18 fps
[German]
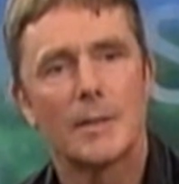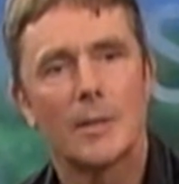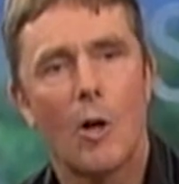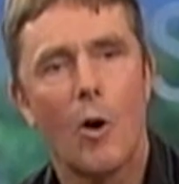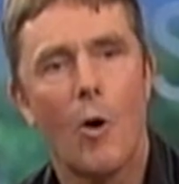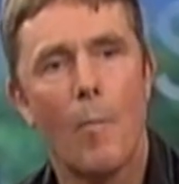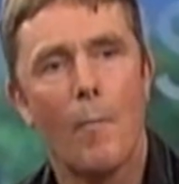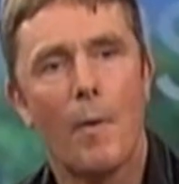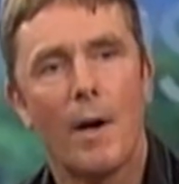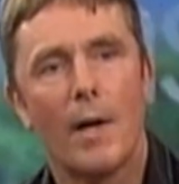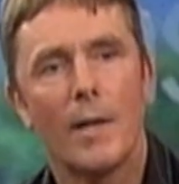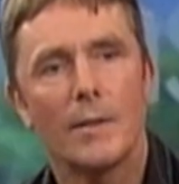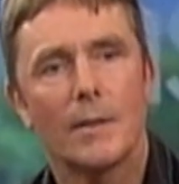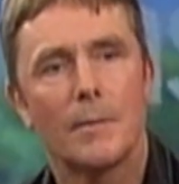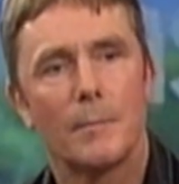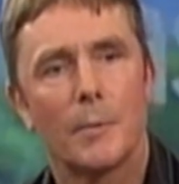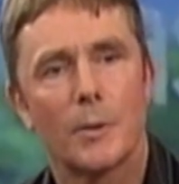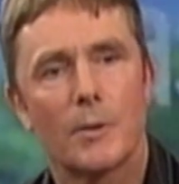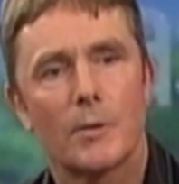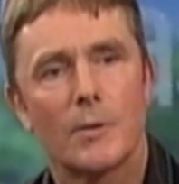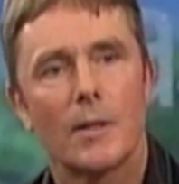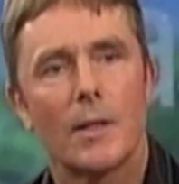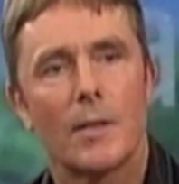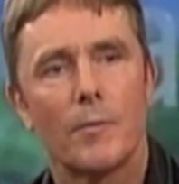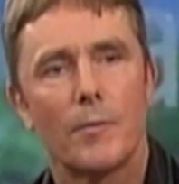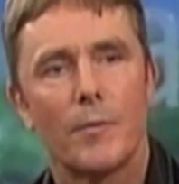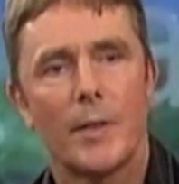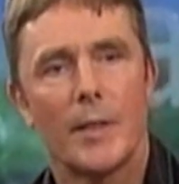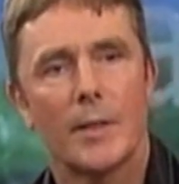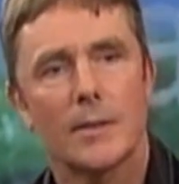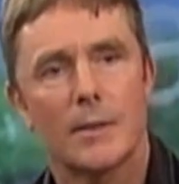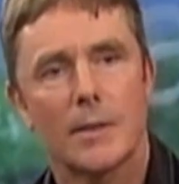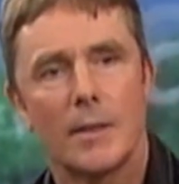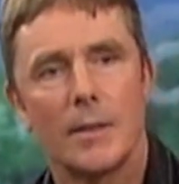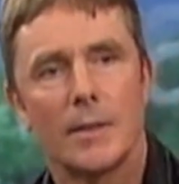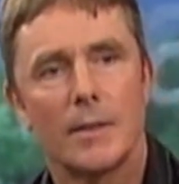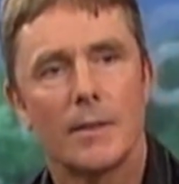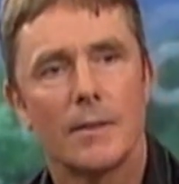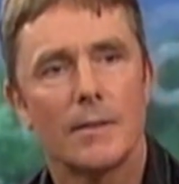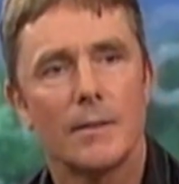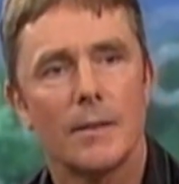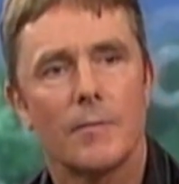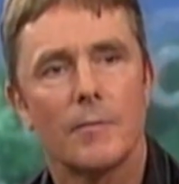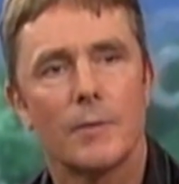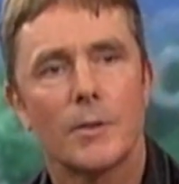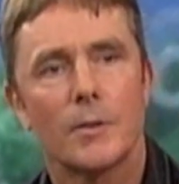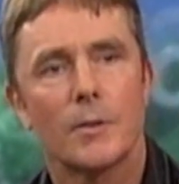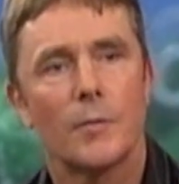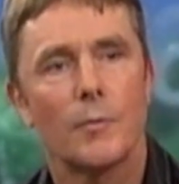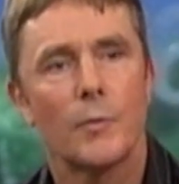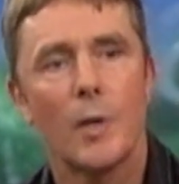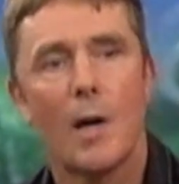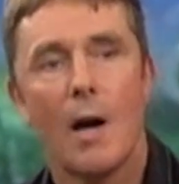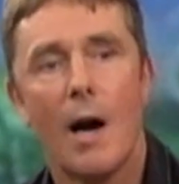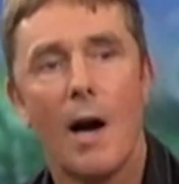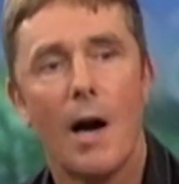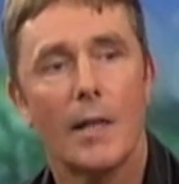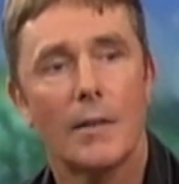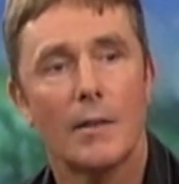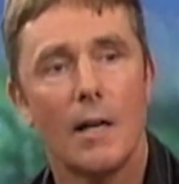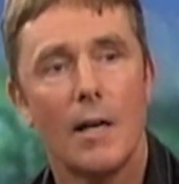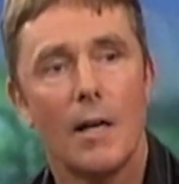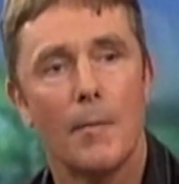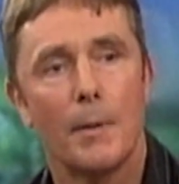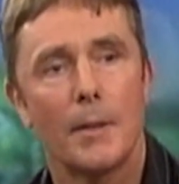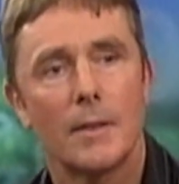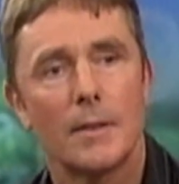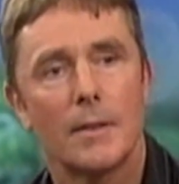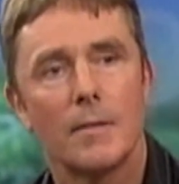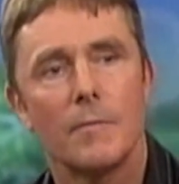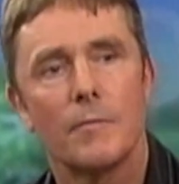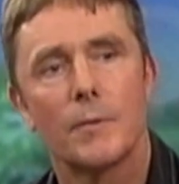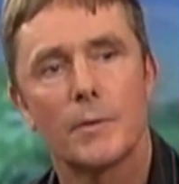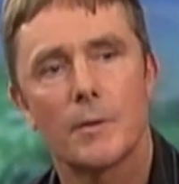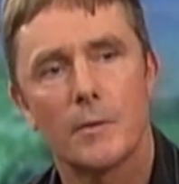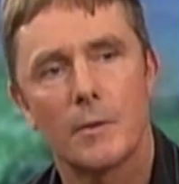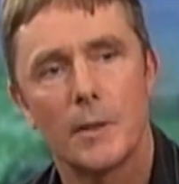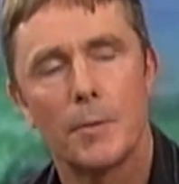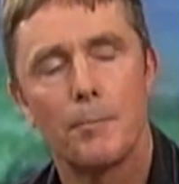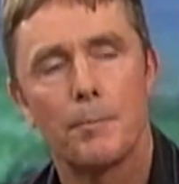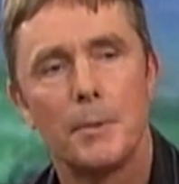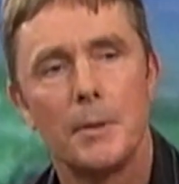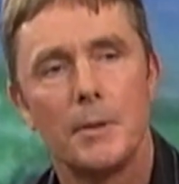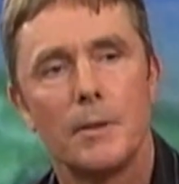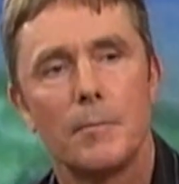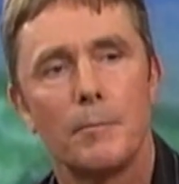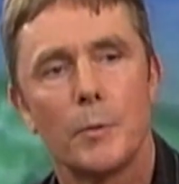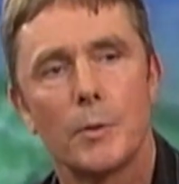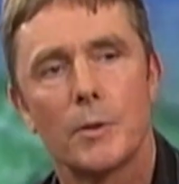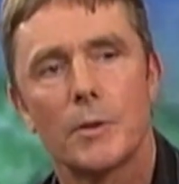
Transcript: einen Traum hat, dann musst du daran festhalten, dann wirst du dafür hart arbeiten, wirst du dich bilden